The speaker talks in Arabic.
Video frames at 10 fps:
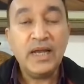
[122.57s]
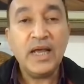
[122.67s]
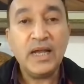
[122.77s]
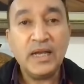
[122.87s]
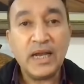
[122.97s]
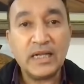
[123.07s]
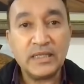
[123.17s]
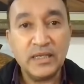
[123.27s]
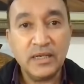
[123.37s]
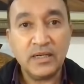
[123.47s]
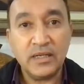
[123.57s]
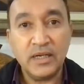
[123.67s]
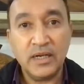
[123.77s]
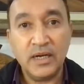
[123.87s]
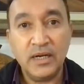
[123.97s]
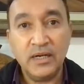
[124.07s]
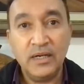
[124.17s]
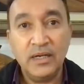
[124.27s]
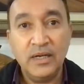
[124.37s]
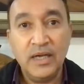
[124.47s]
لان الاختيار ديالها
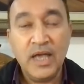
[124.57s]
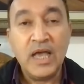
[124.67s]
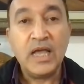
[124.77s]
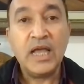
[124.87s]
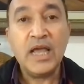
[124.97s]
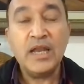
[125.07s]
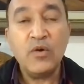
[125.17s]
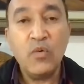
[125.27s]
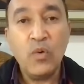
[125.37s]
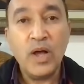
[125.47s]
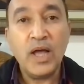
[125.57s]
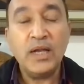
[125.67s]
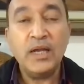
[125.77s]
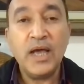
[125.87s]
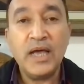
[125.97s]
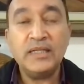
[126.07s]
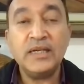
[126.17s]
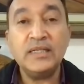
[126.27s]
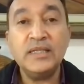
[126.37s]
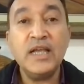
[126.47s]
كان هو انها
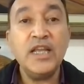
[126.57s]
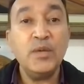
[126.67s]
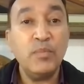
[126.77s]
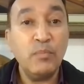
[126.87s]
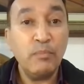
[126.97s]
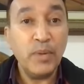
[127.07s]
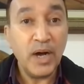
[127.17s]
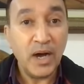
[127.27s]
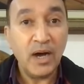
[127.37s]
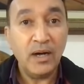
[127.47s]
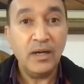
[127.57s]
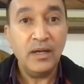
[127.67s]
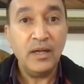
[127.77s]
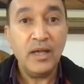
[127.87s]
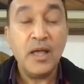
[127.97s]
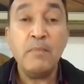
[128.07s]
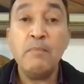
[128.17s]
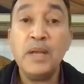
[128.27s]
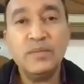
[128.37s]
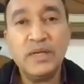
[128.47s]
تعتني بباها
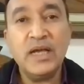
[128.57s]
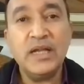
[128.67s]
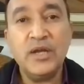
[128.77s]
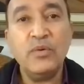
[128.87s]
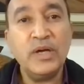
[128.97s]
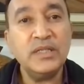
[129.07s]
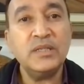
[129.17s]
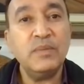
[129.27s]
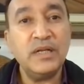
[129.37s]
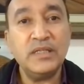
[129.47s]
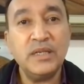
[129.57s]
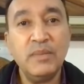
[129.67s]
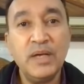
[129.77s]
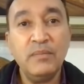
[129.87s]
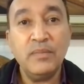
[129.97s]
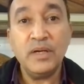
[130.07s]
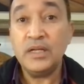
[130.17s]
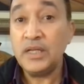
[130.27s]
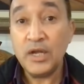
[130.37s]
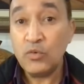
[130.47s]
من انه يحس بالاهتمام
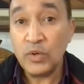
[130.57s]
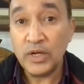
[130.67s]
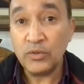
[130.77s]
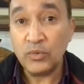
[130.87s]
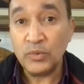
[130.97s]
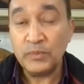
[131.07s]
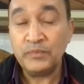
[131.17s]
ديال ولادو